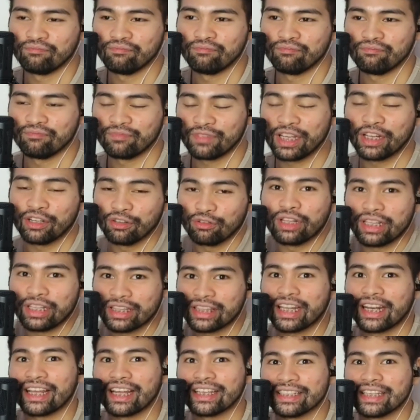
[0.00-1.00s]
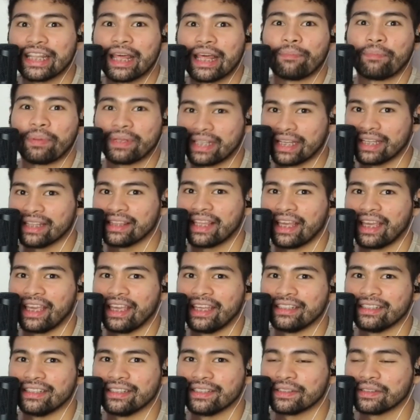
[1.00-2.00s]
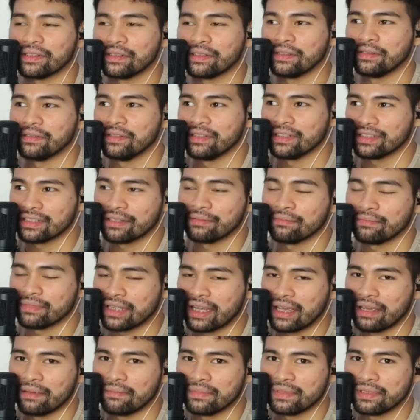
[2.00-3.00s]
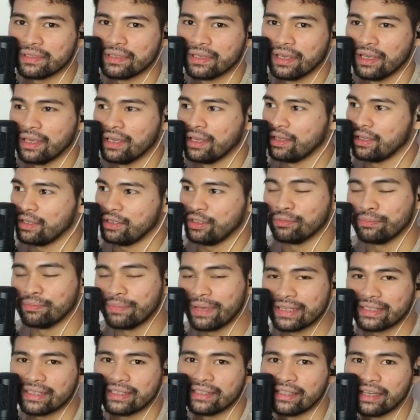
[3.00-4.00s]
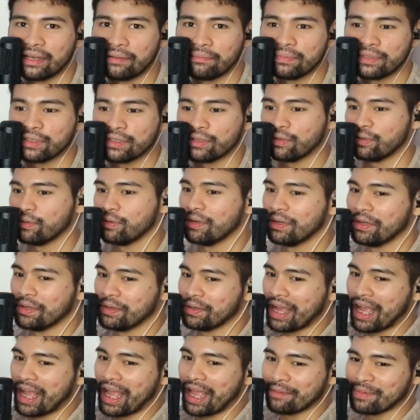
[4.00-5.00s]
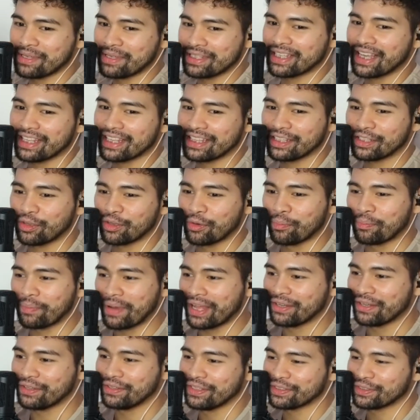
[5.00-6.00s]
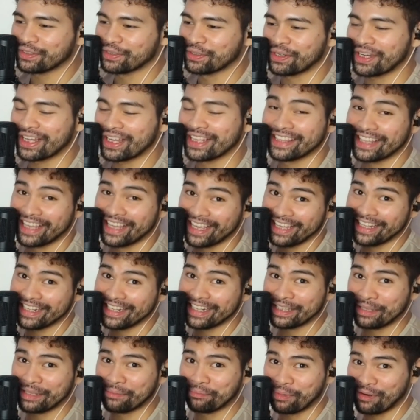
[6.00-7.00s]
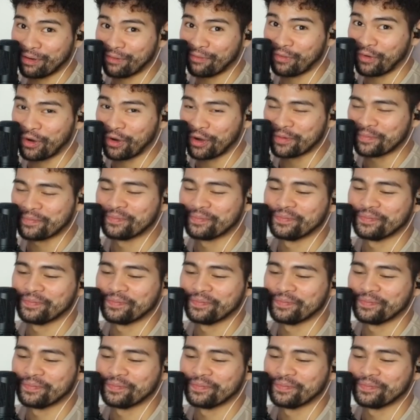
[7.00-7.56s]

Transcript: ganun lang talaga siya dapat kantahin. So, sometimes, you'll mess it up. So, I'm excited kung paano niya to kantahin at i-perform.